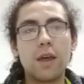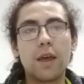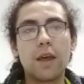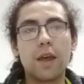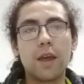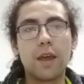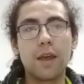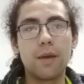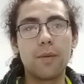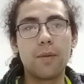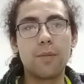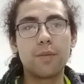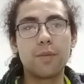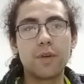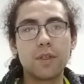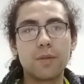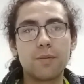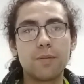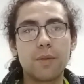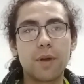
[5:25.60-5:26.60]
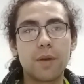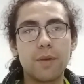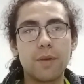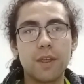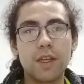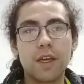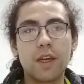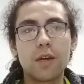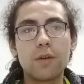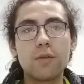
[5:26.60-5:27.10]
Eh, pues
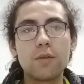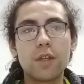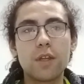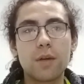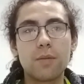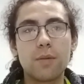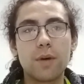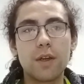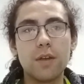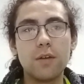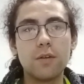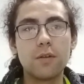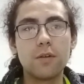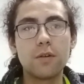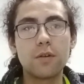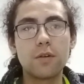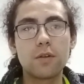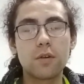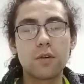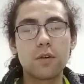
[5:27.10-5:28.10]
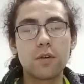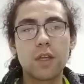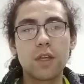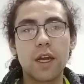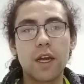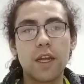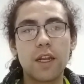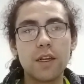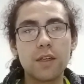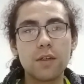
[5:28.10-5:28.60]
permite ejecutar varios
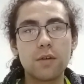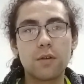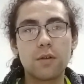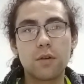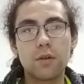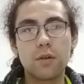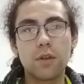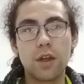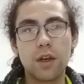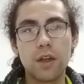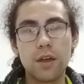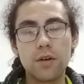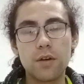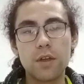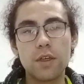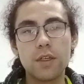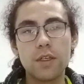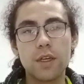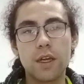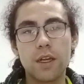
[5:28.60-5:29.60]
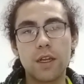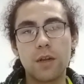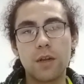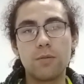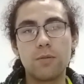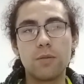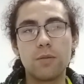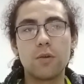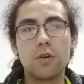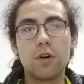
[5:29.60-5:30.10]
containers o contenedores en el
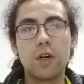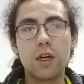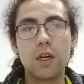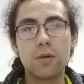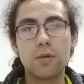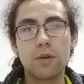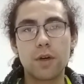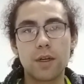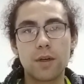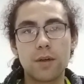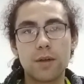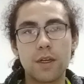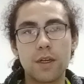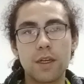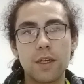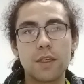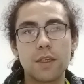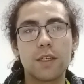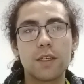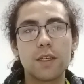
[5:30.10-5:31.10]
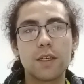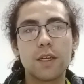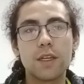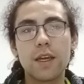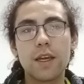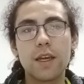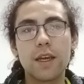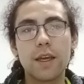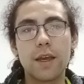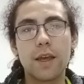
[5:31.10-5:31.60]
mismo hardware, es decir
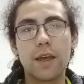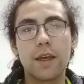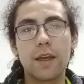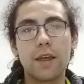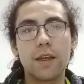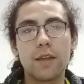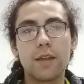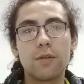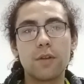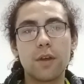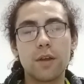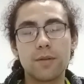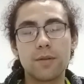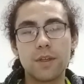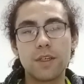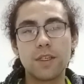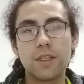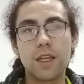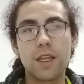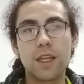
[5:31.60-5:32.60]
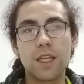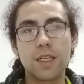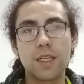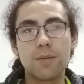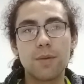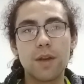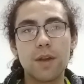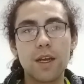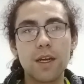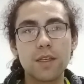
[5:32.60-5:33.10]
que en distintas
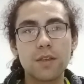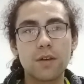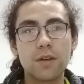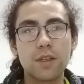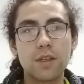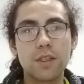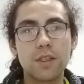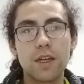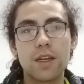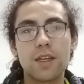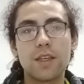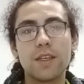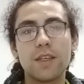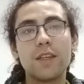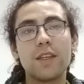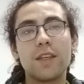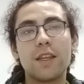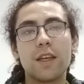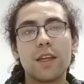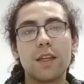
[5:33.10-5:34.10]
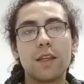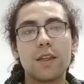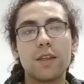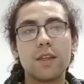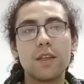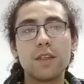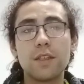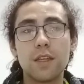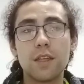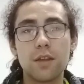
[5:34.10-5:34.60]
aplicaciones que necesiten
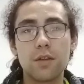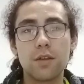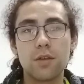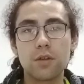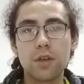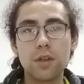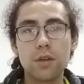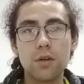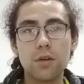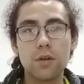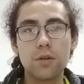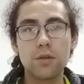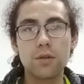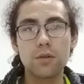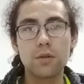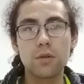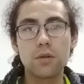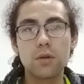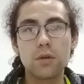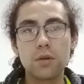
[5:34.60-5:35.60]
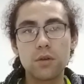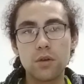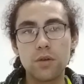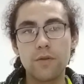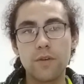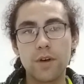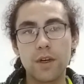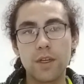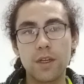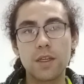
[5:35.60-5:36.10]
distintos entornos o
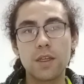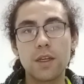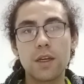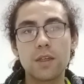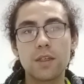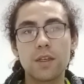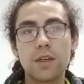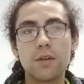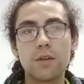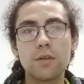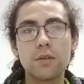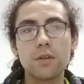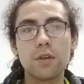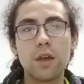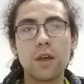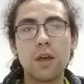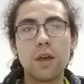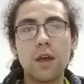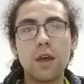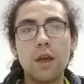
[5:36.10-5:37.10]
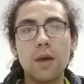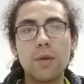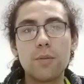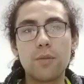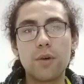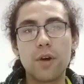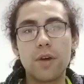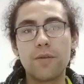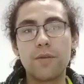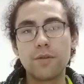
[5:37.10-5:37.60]
software de terceros
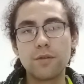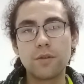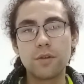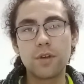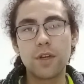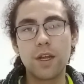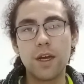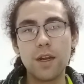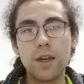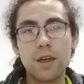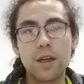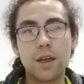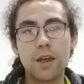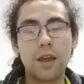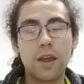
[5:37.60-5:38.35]
pueden funcionar